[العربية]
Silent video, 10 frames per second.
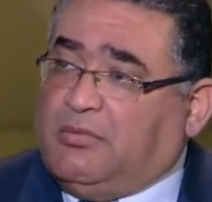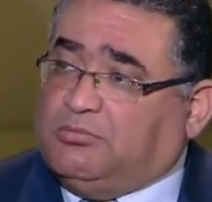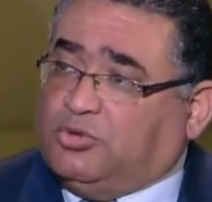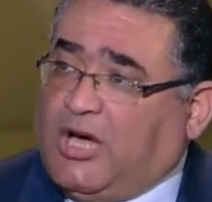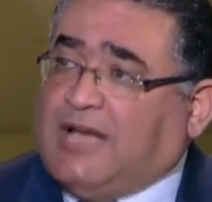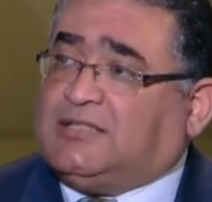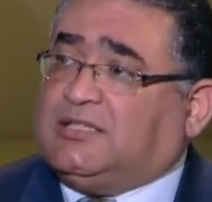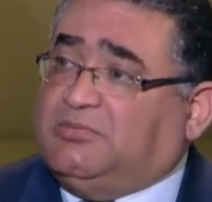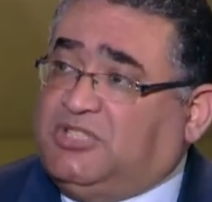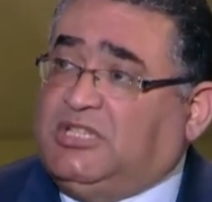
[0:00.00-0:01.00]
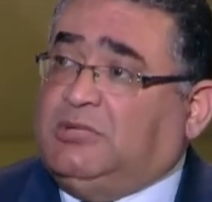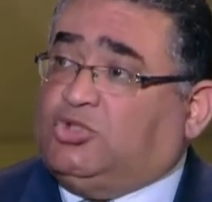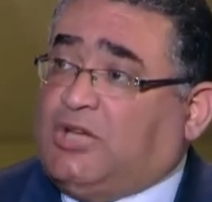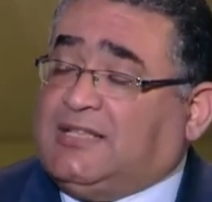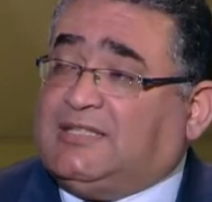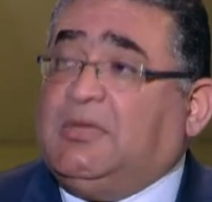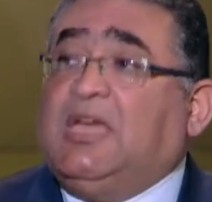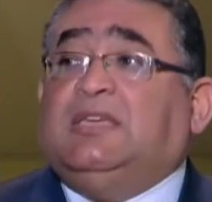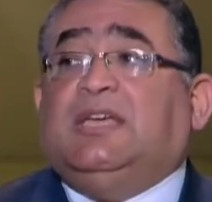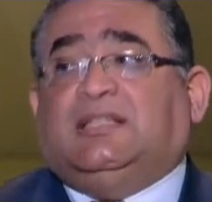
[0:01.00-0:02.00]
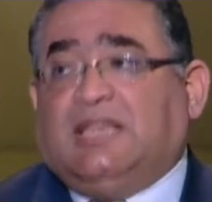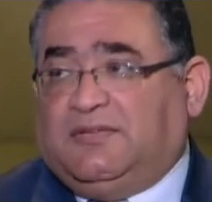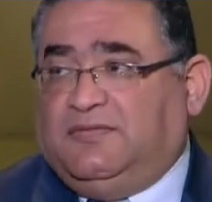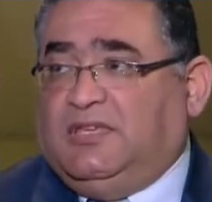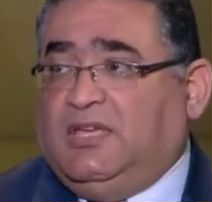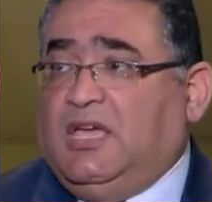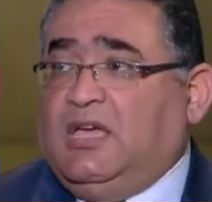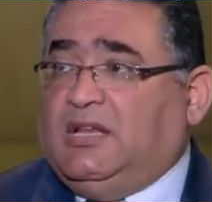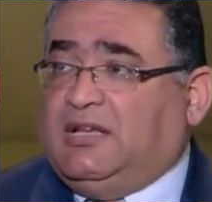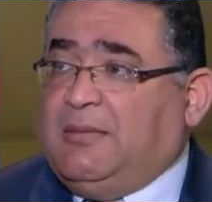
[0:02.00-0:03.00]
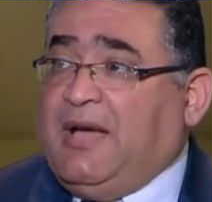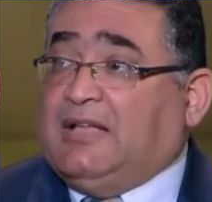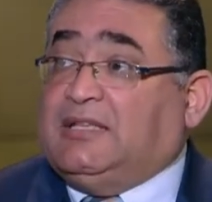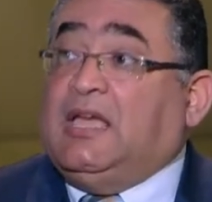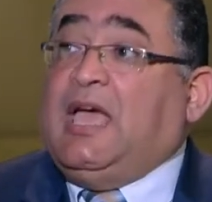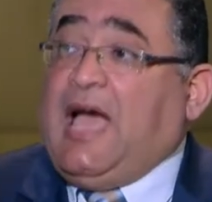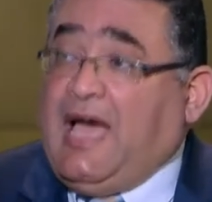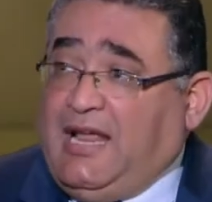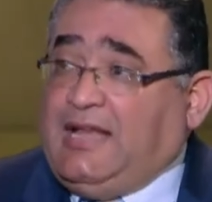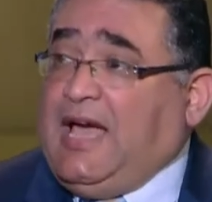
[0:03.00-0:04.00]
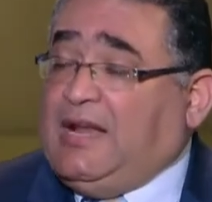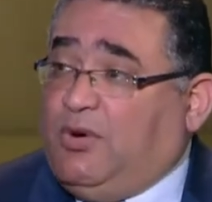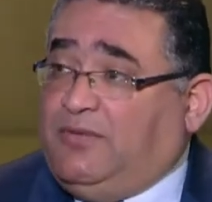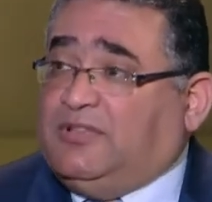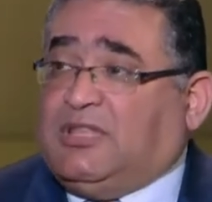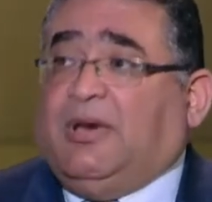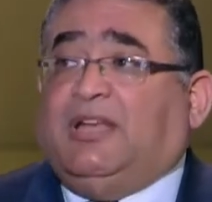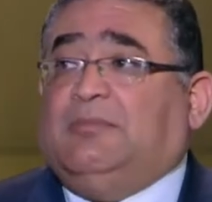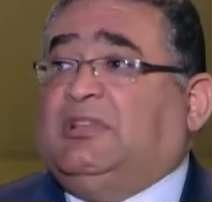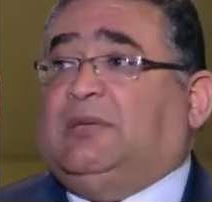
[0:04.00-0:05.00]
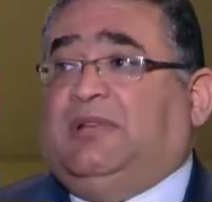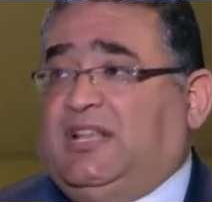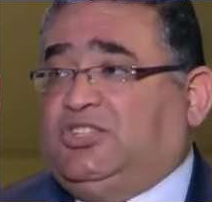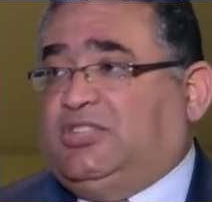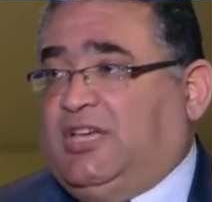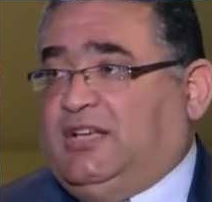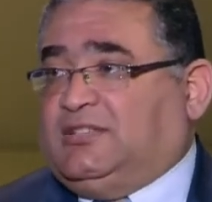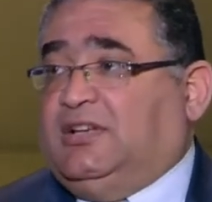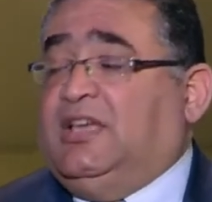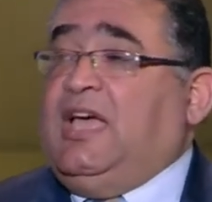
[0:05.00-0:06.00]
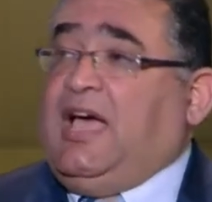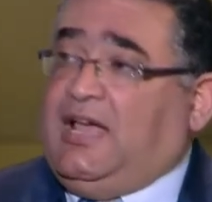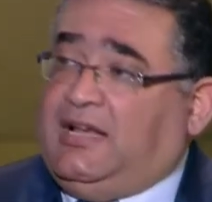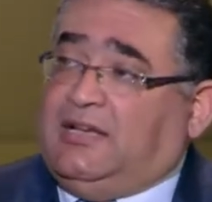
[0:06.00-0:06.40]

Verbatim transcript: متعصب ديني متعصب يحتاج فيه الجماعه دي هل احنا هنوافق طبعا انا ما اتمناش ان ده يحصل هل